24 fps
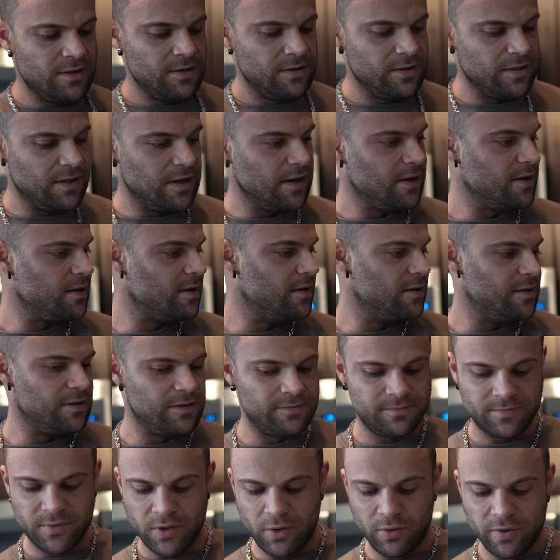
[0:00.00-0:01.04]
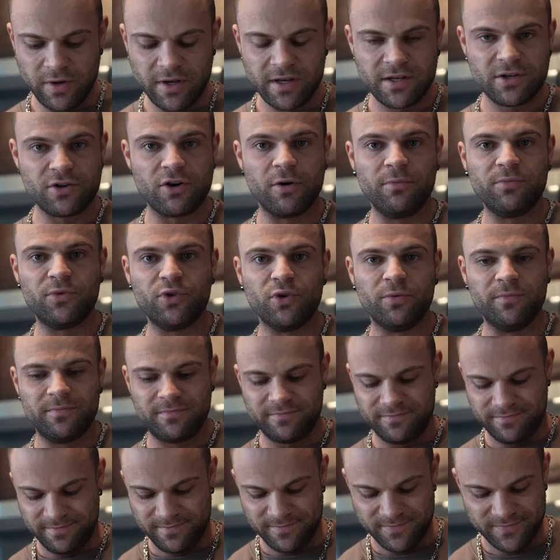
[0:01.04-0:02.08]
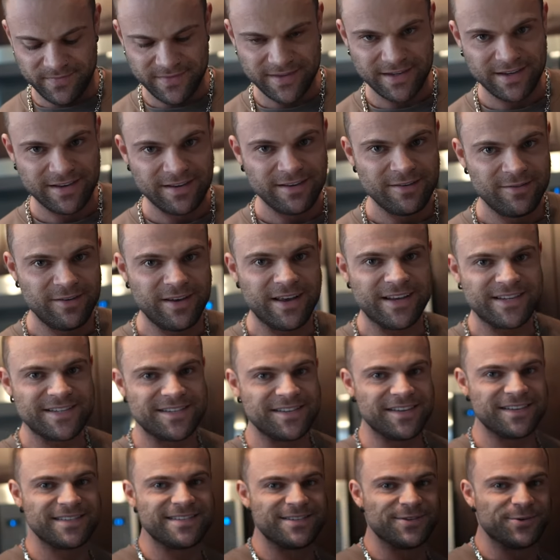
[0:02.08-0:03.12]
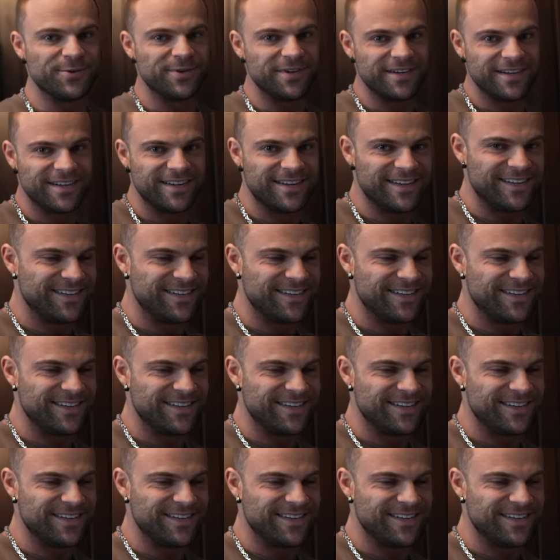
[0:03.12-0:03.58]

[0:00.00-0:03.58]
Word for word: Nach äh, hungrig kommt dumm. Wir essen jetzt eine Runde.